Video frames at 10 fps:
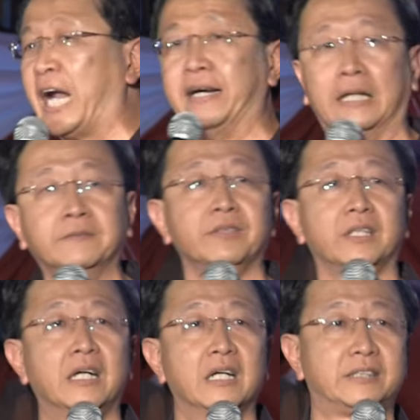不认人，
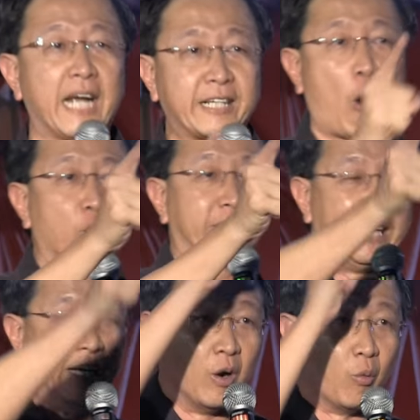这口
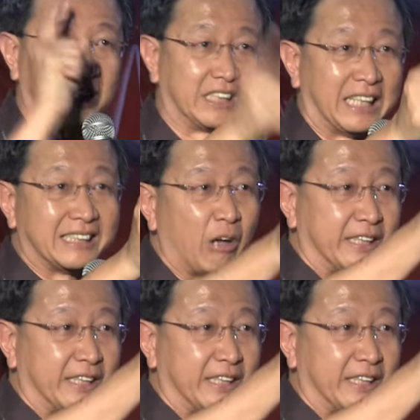气我忍